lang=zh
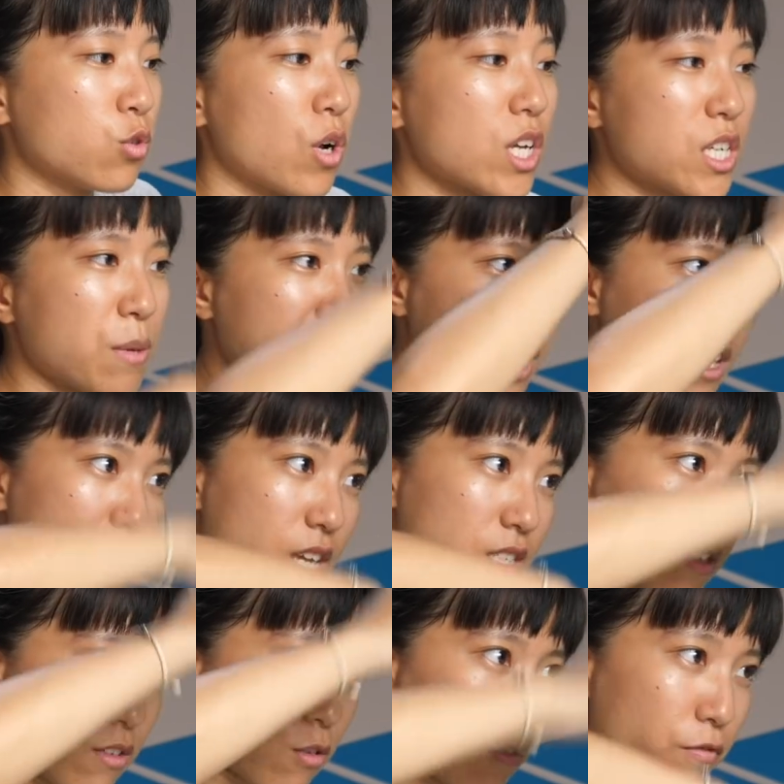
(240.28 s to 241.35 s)
如果它前面像这样
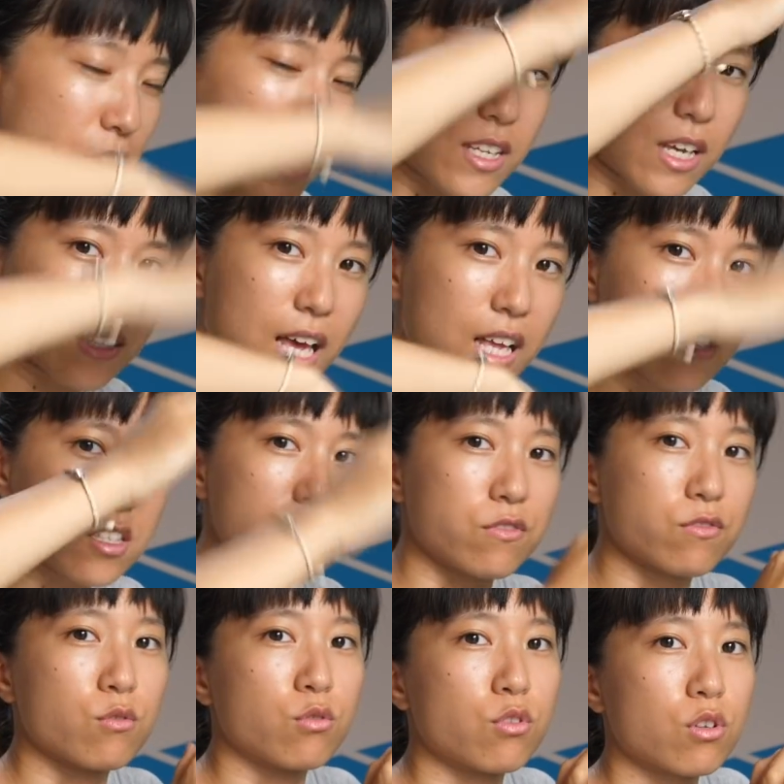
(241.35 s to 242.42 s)
子有非常大的起
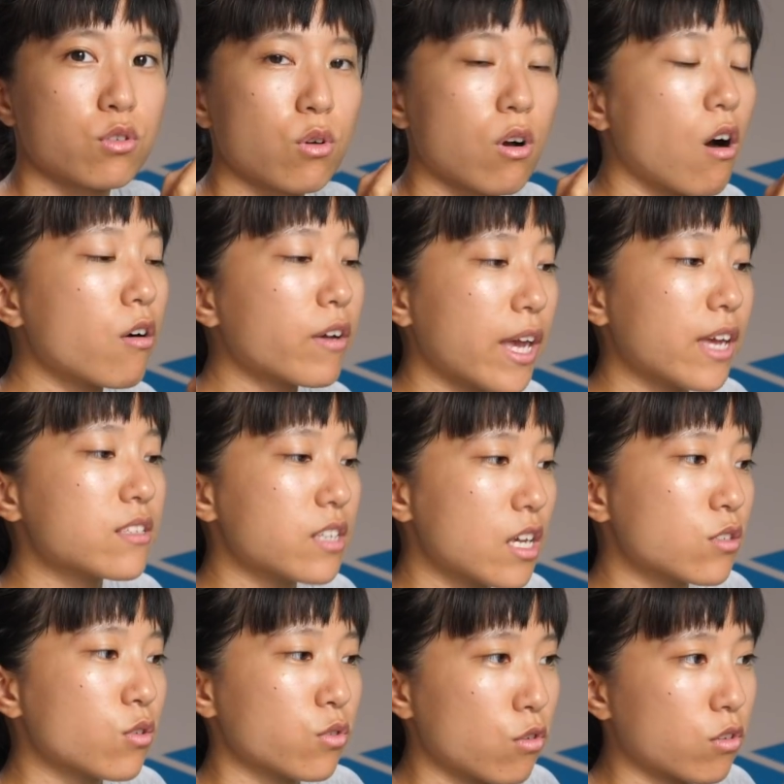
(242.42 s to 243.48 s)
伏，我就说 OK
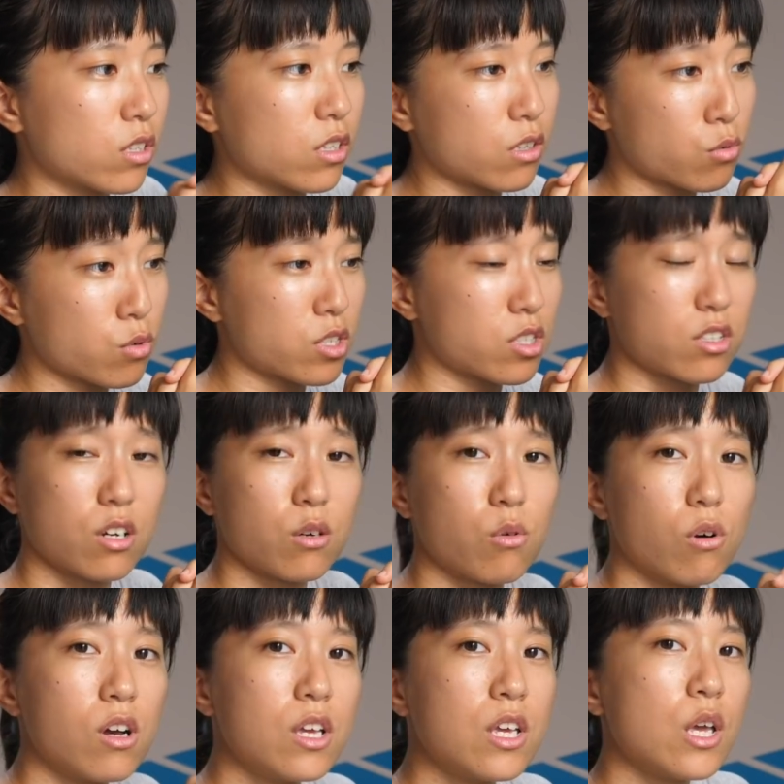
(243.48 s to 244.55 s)
这首有可能会适合
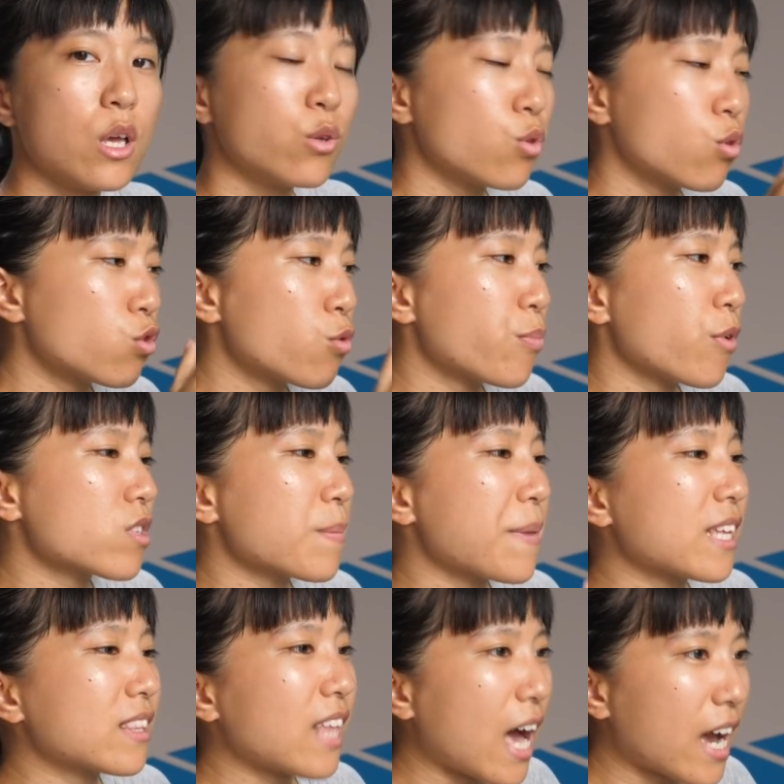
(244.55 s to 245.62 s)
我。所以我就不用再
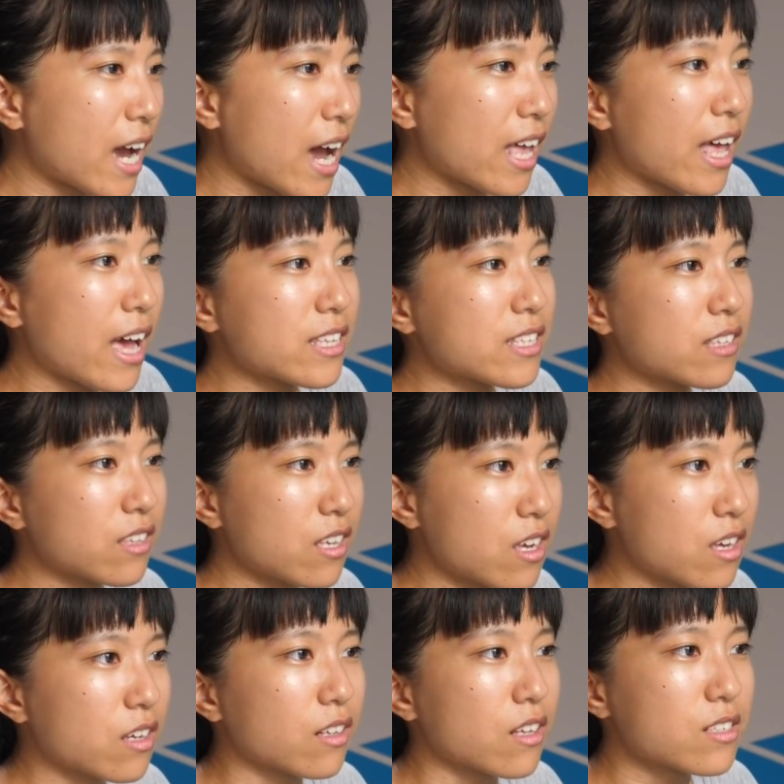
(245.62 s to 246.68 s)
把它打开来再
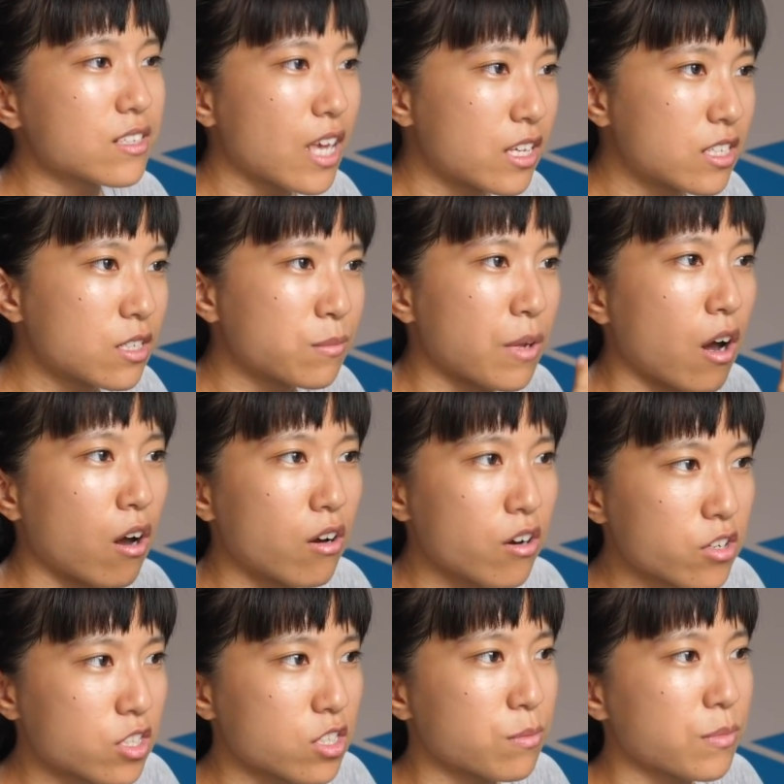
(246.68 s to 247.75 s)
听，可能三十秒、
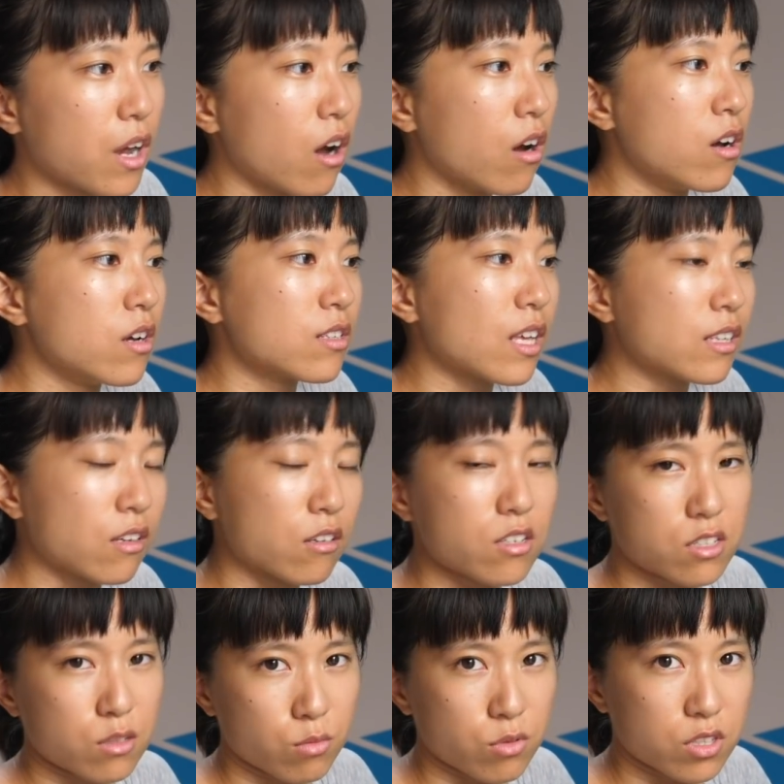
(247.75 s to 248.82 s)
二十秒，它到底
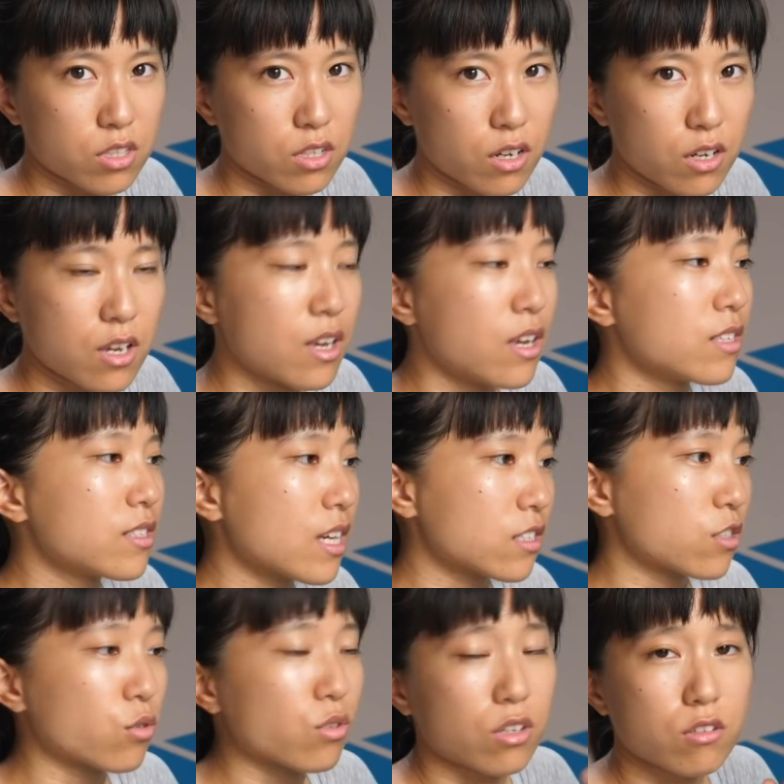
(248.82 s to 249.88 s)
适不适合？这样
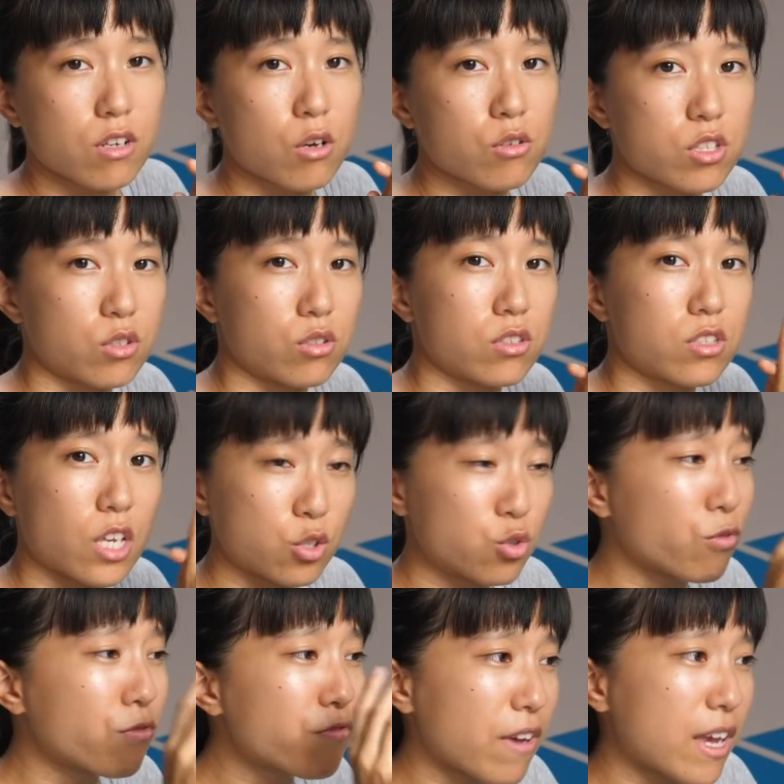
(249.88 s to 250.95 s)
子就能够让我省
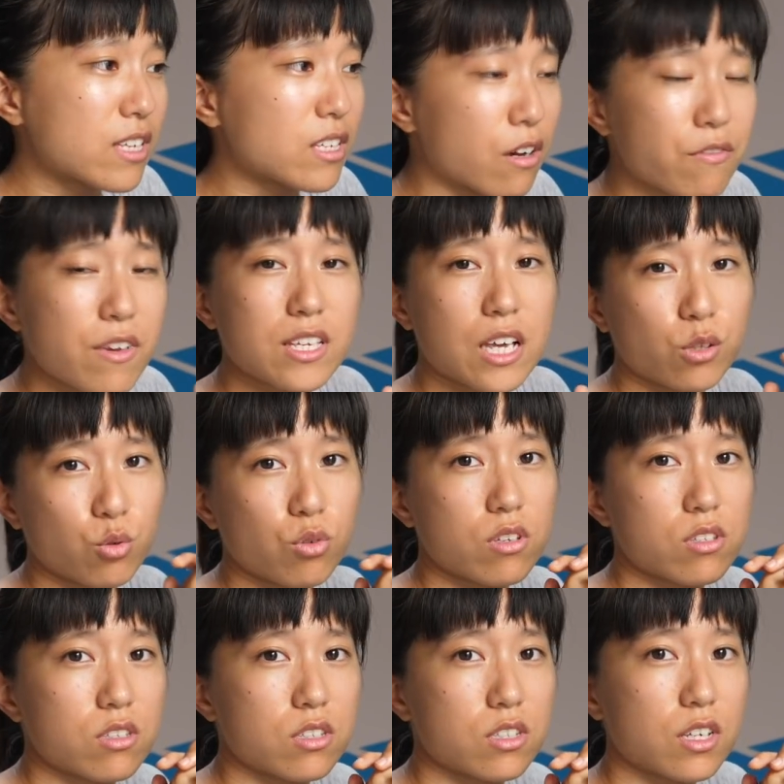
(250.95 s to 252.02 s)
去非常非常多的
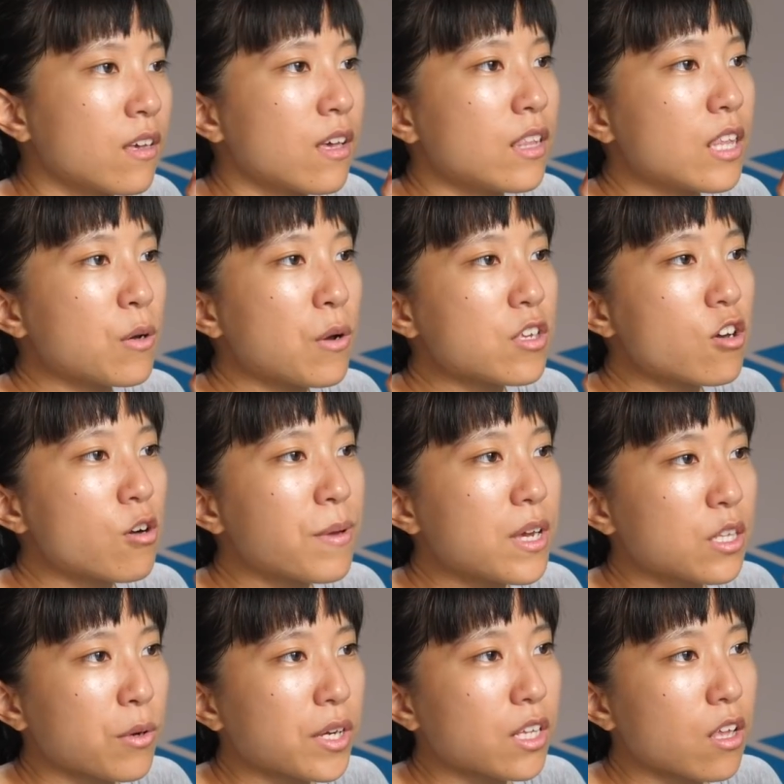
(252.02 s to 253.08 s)
时间。另外右
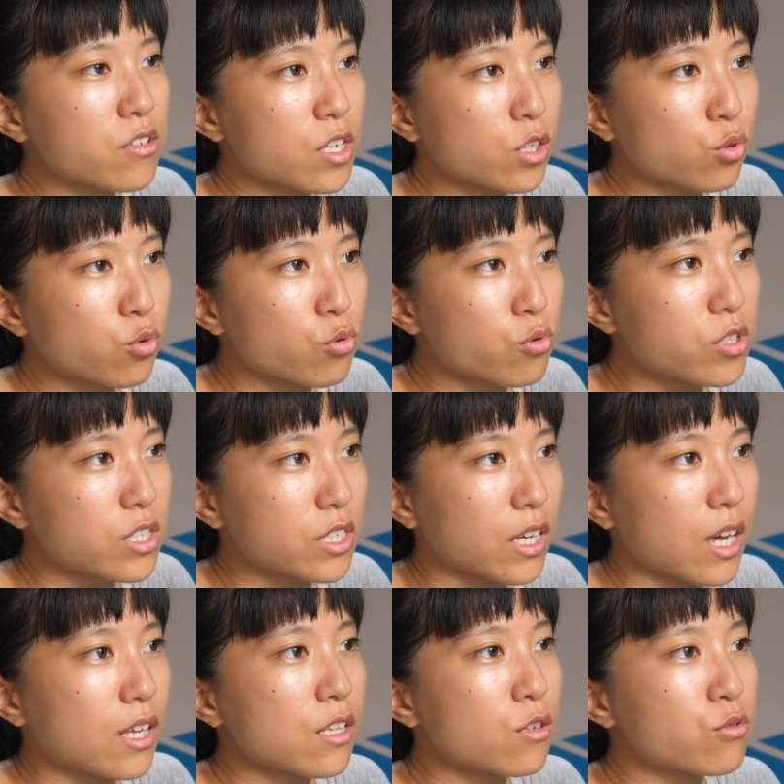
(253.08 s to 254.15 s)
边你会看到一些图形
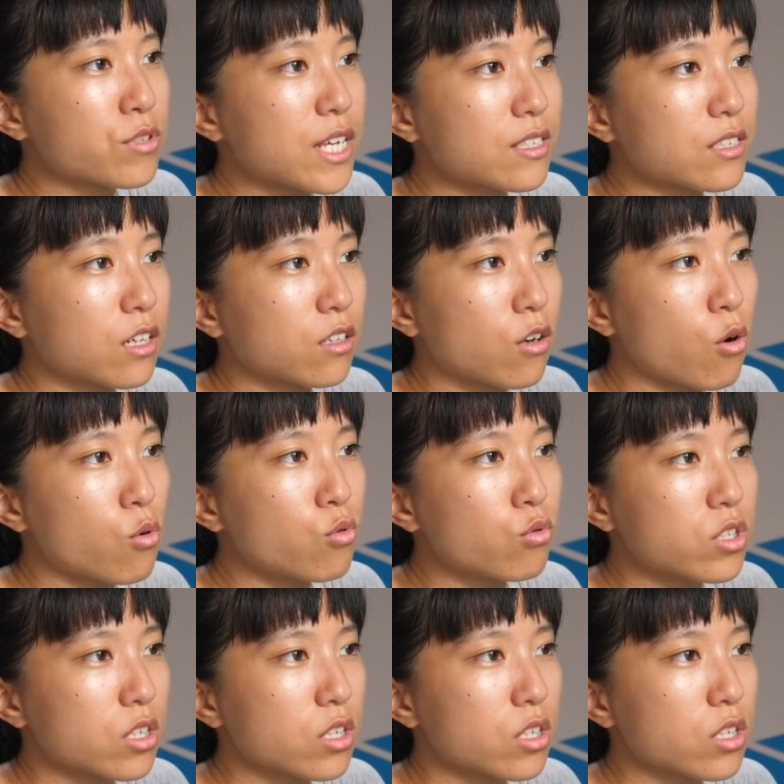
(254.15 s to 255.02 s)
啊，例如像这个购物